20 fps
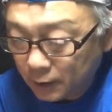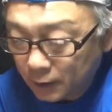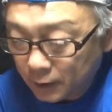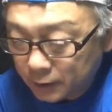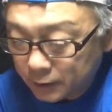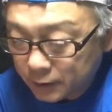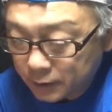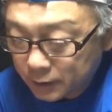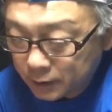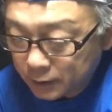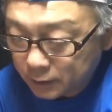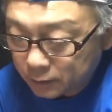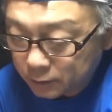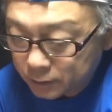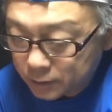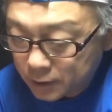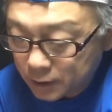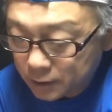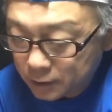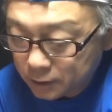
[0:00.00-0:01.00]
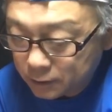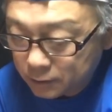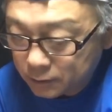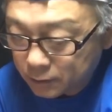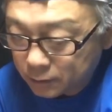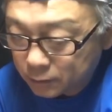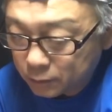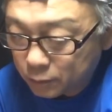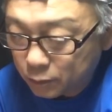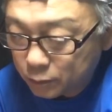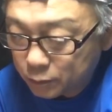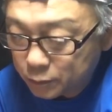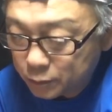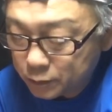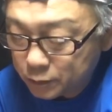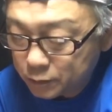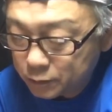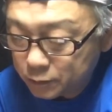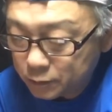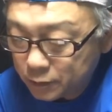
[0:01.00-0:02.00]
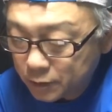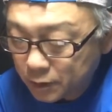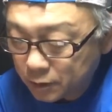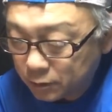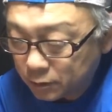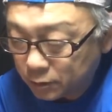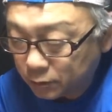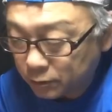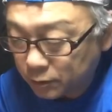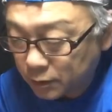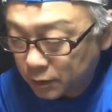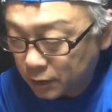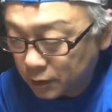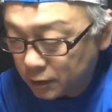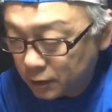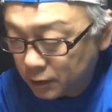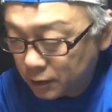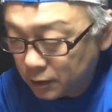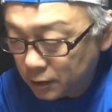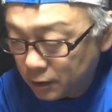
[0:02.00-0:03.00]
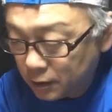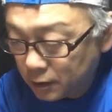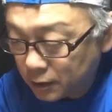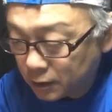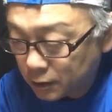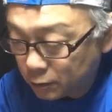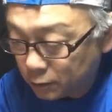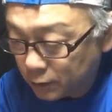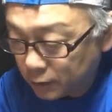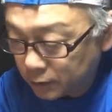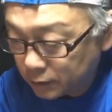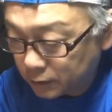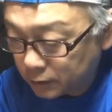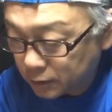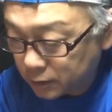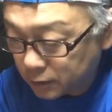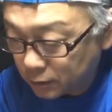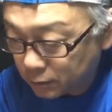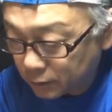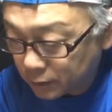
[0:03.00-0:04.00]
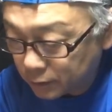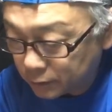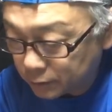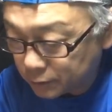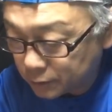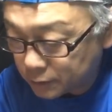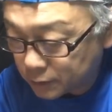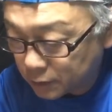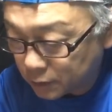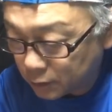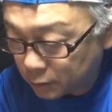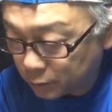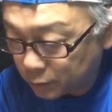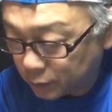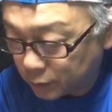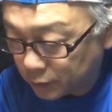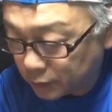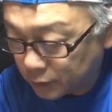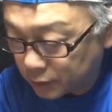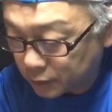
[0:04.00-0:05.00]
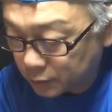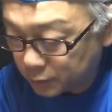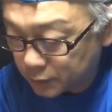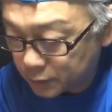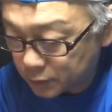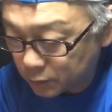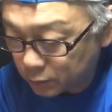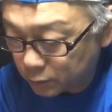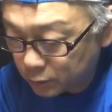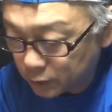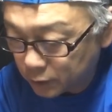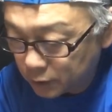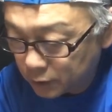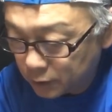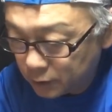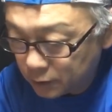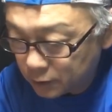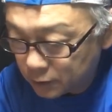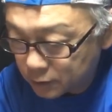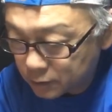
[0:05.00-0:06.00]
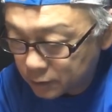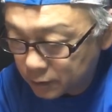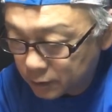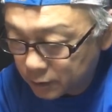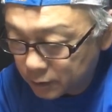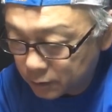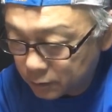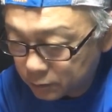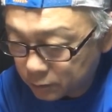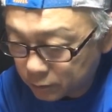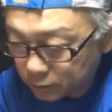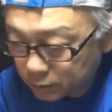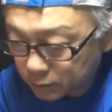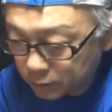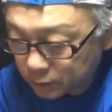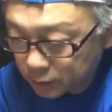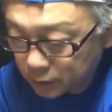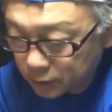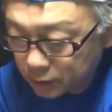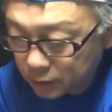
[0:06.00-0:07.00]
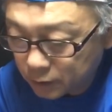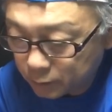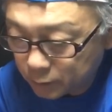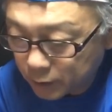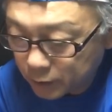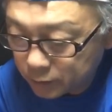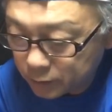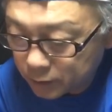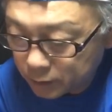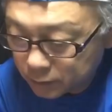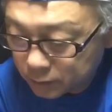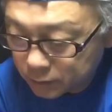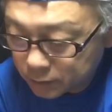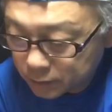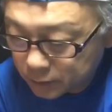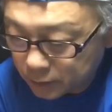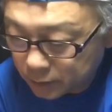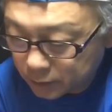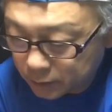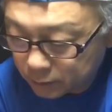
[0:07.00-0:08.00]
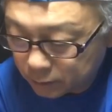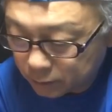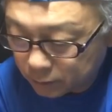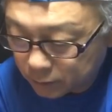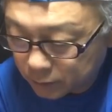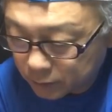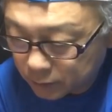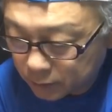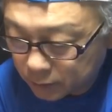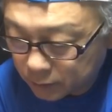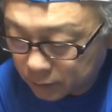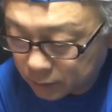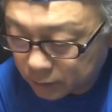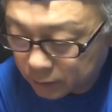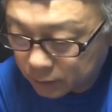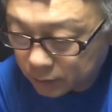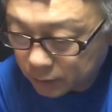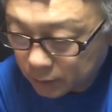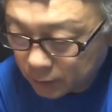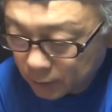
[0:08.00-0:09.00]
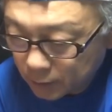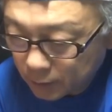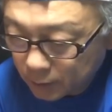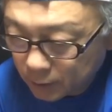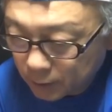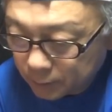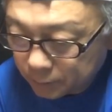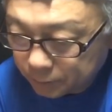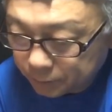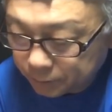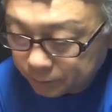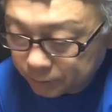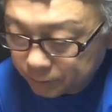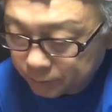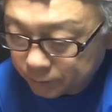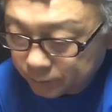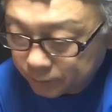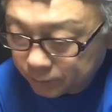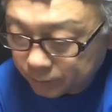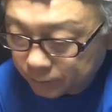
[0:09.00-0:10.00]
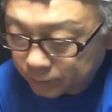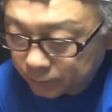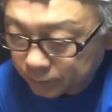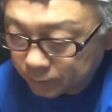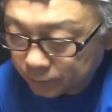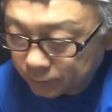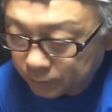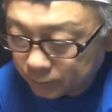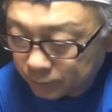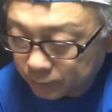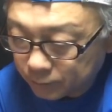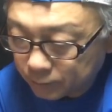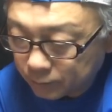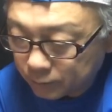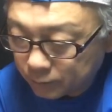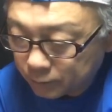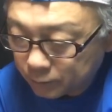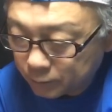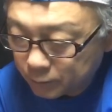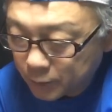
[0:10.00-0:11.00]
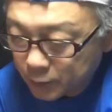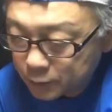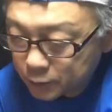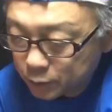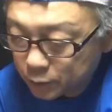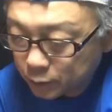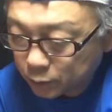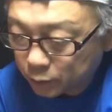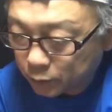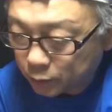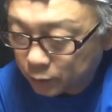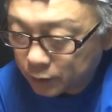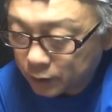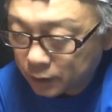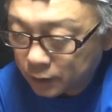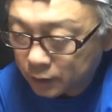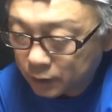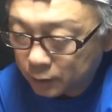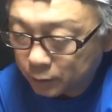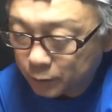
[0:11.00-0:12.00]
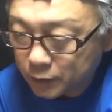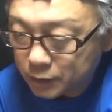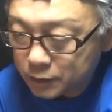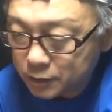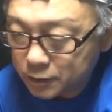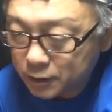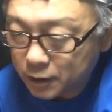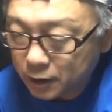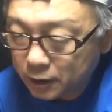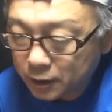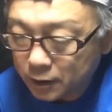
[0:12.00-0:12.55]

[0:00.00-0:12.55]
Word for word: ただ、えっ、ー、と、1960年ということで EE が弱ってる可能性もありますね。これ EE 使えるの ?EE、マニュアル使えるのかなうーんまあちょっと、えー、見つけた